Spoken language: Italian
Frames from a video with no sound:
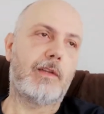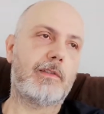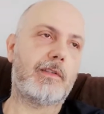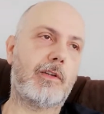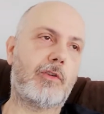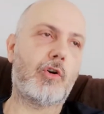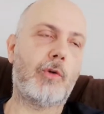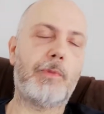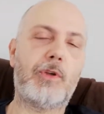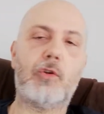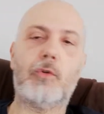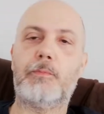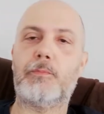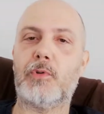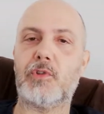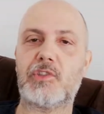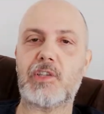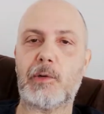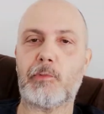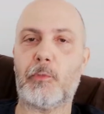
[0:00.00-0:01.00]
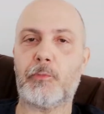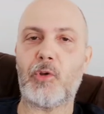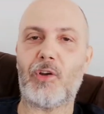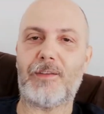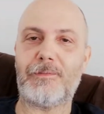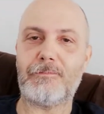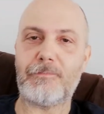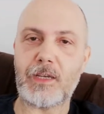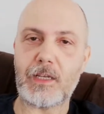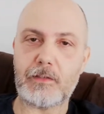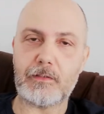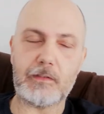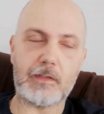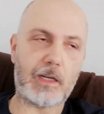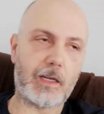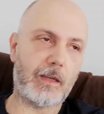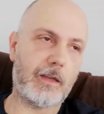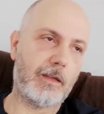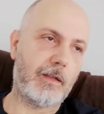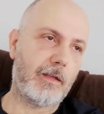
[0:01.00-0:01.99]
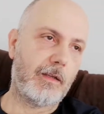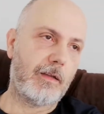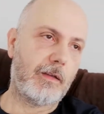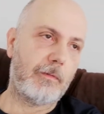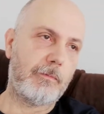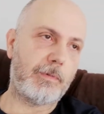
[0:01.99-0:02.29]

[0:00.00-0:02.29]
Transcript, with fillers: siccome non possiamo più ammettere